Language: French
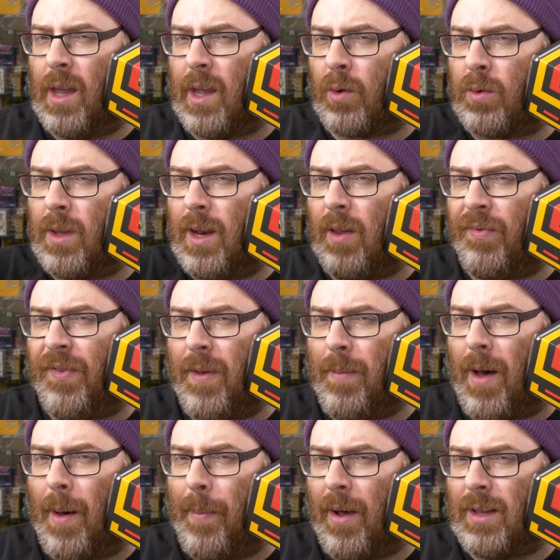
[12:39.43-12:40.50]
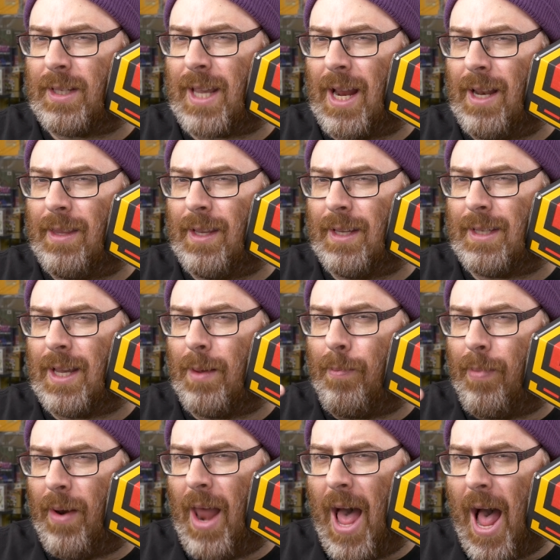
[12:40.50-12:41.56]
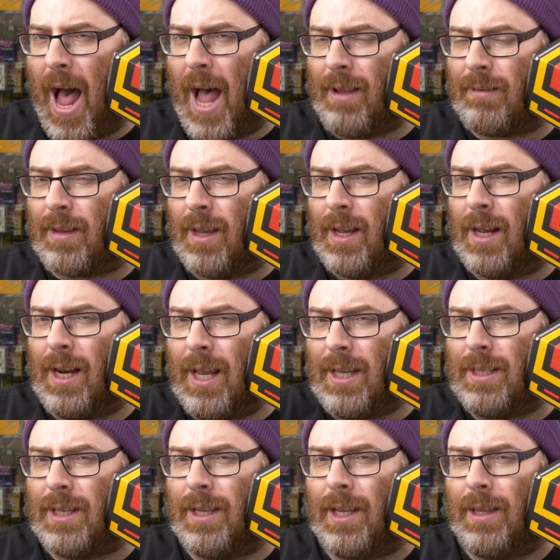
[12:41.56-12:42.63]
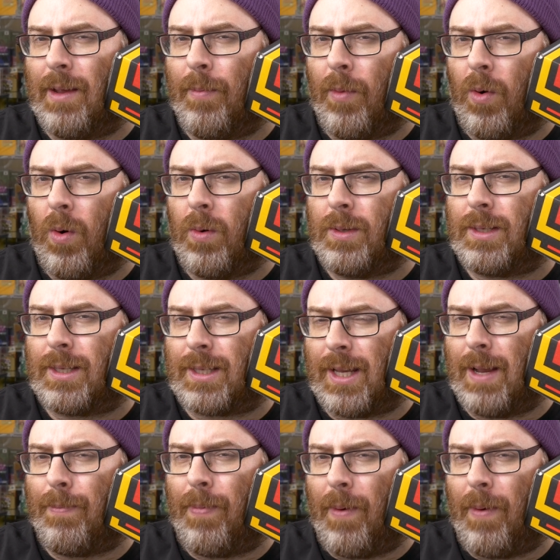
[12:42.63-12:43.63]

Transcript: Écouter des films en basse qualité, c'est plate. Les CD démos, c'est